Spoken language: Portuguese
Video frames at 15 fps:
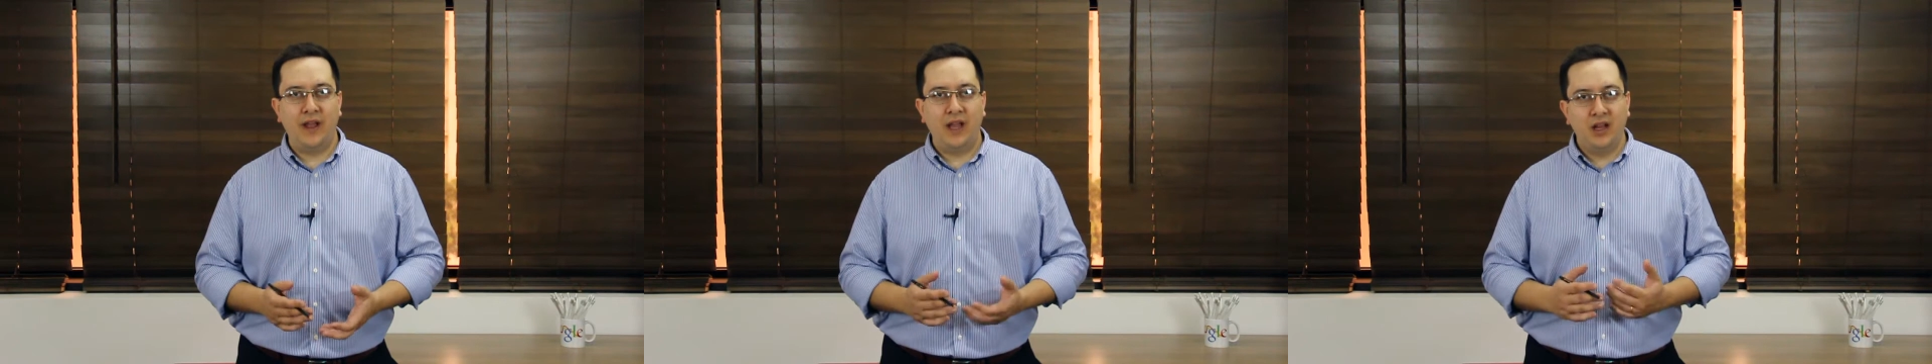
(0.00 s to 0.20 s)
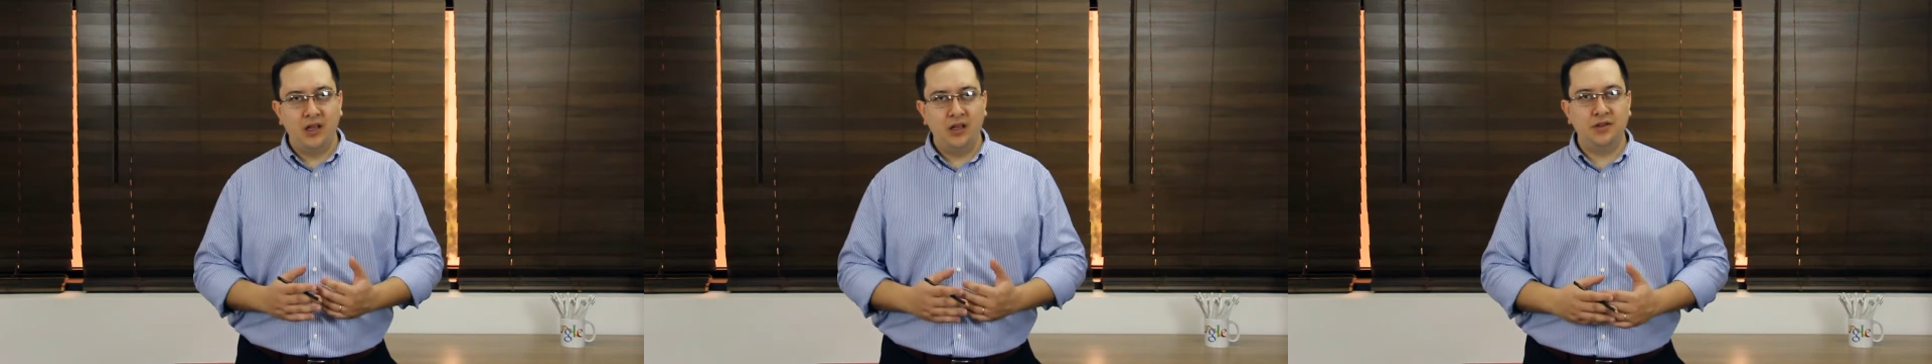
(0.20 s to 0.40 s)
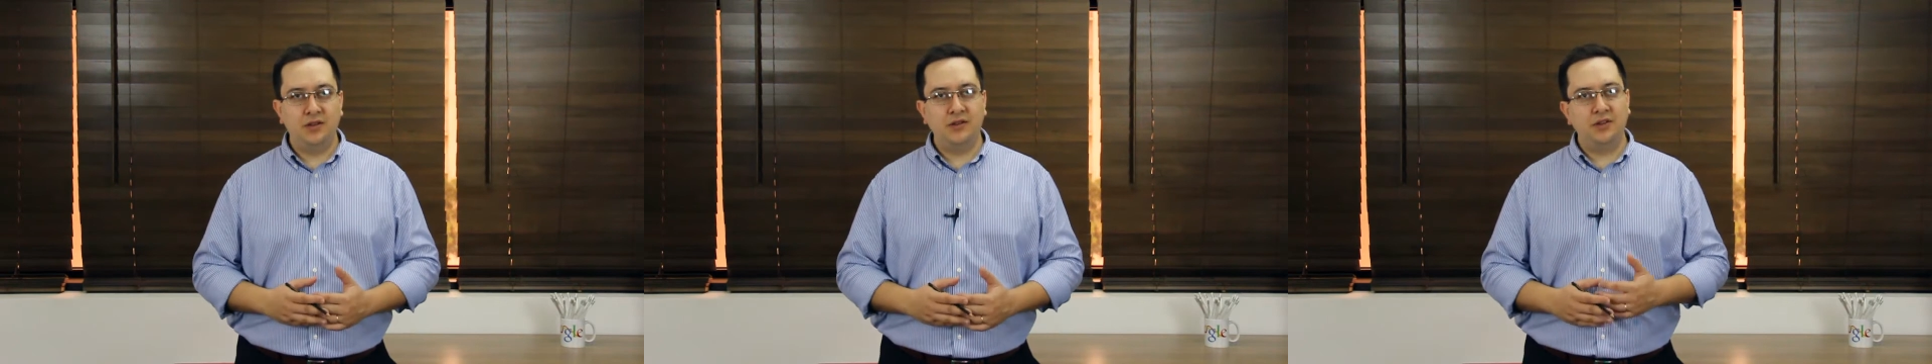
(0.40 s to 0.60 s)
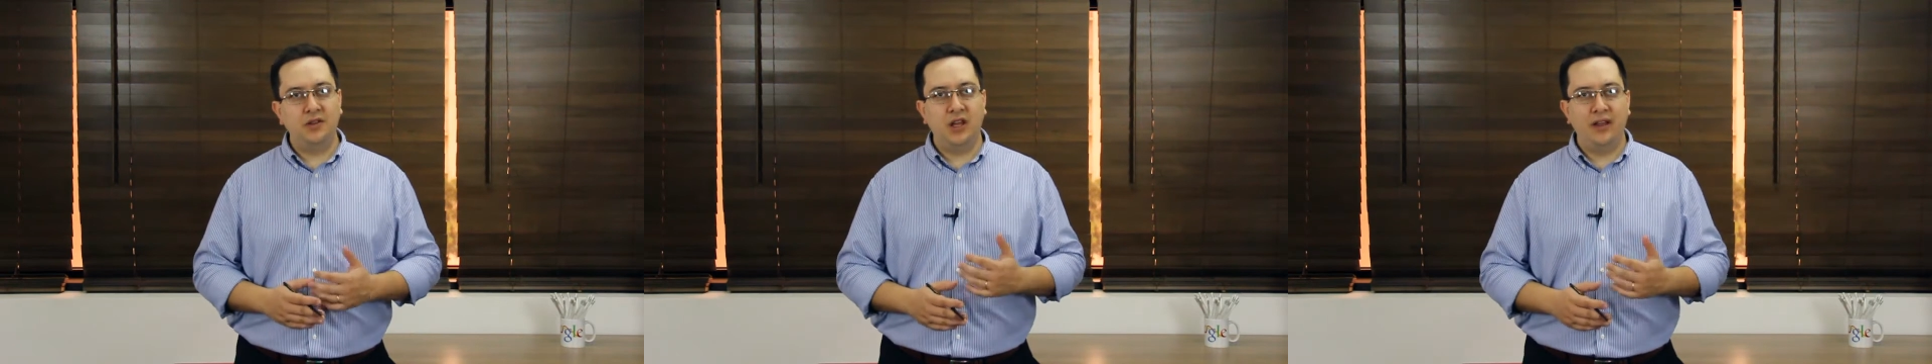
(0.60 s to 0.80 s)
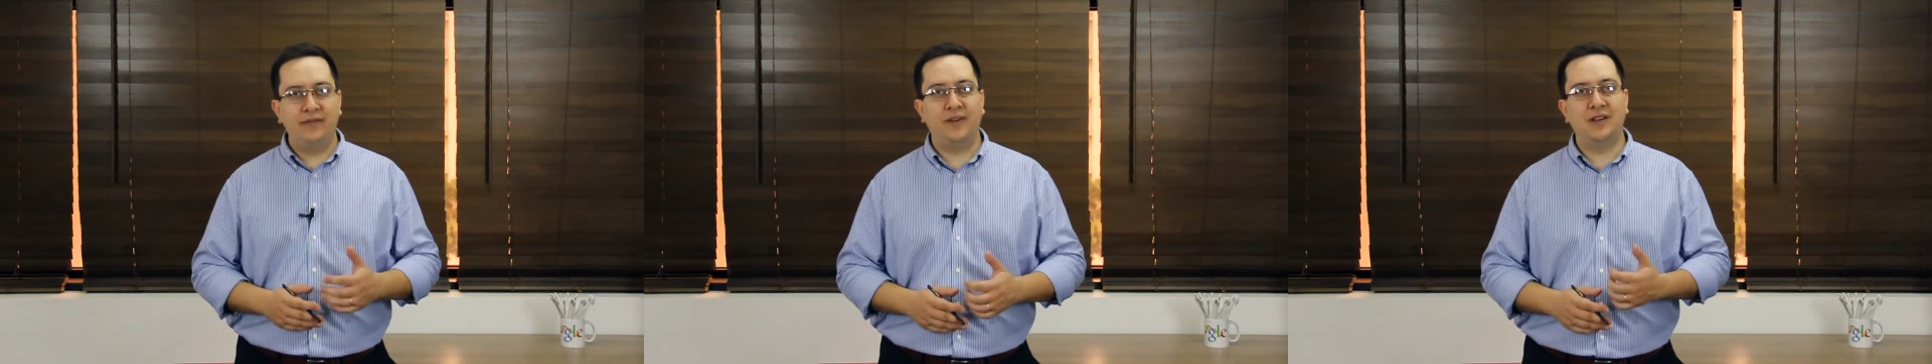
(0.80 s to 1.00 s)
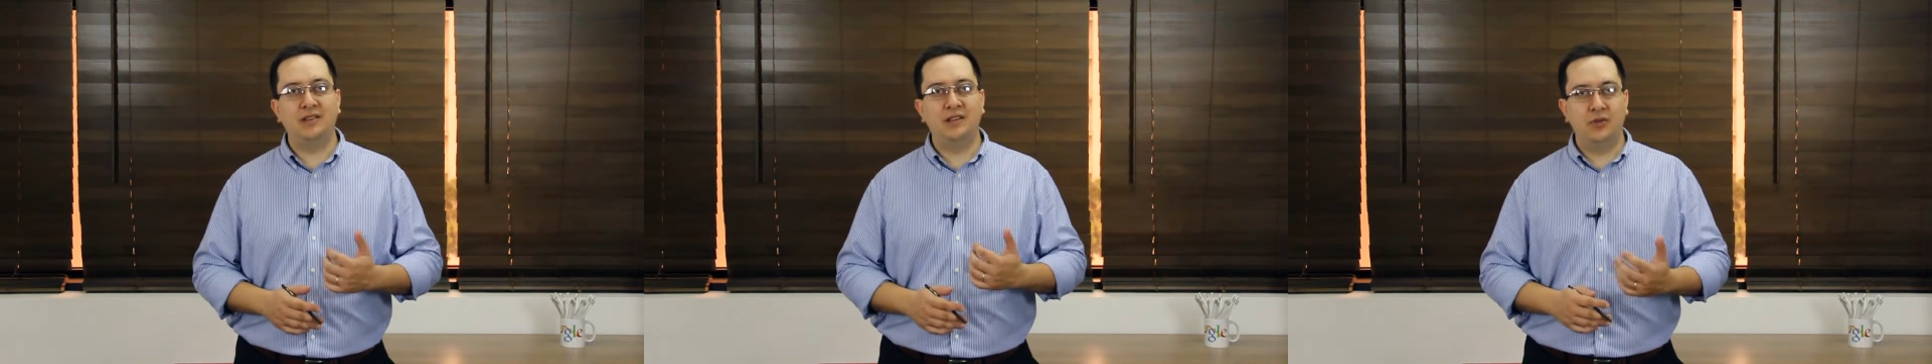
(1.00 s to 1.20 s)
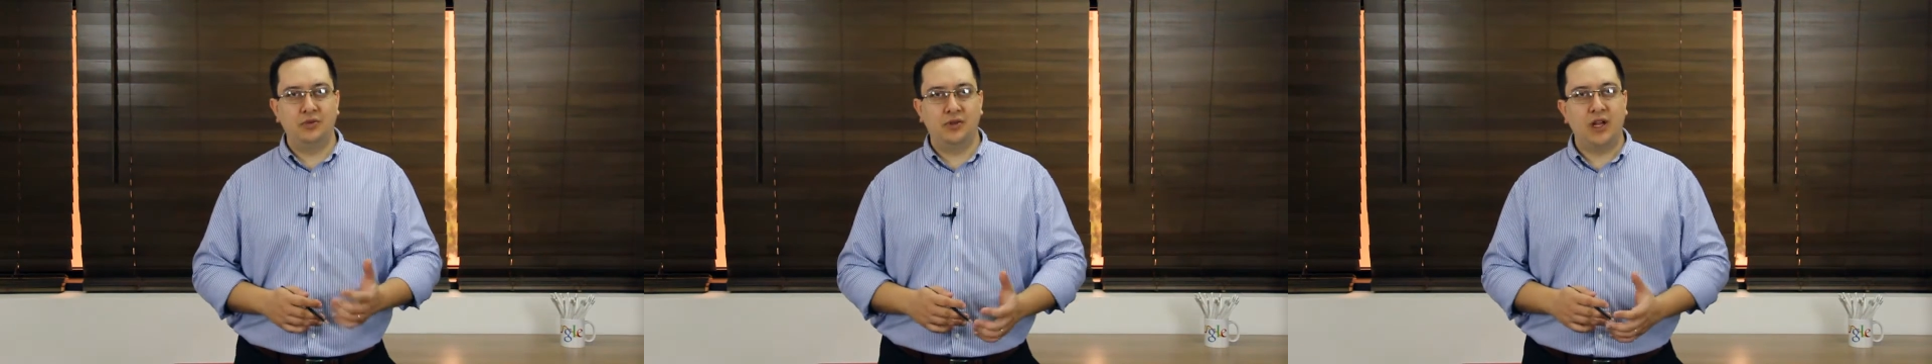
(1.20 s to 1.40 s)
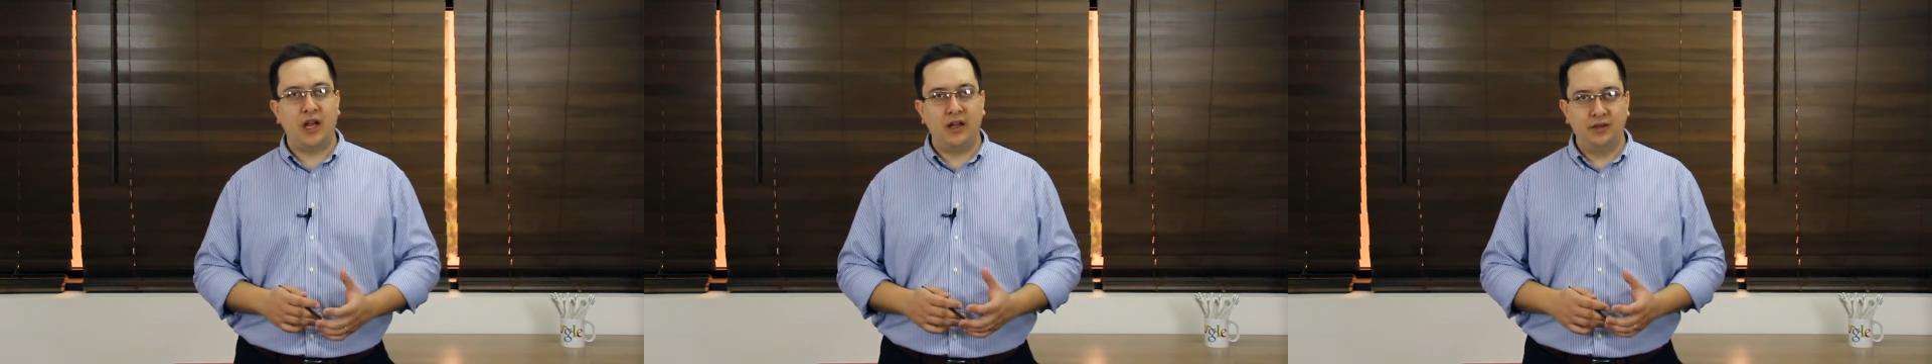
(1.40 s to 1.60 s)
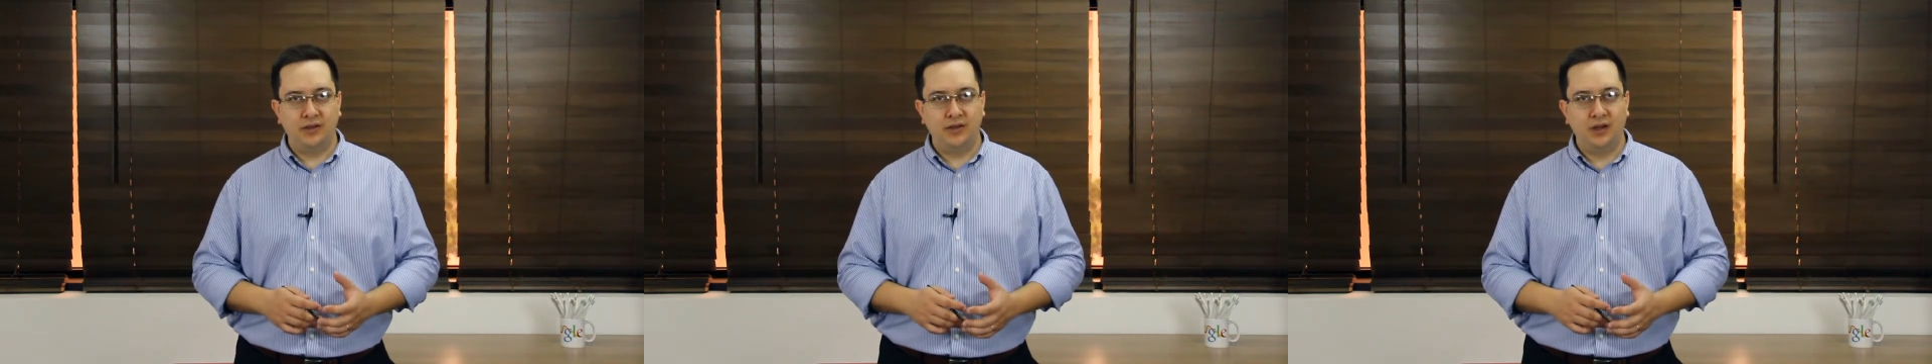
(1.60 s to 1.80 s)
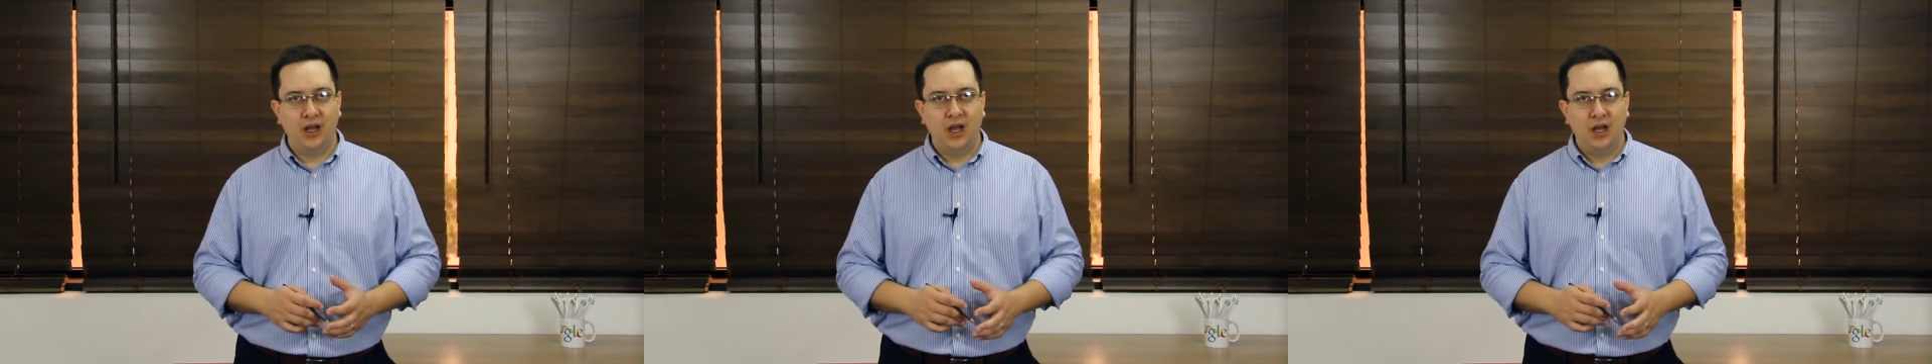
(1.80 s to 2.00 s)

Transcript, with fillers: é antes de refazer o site.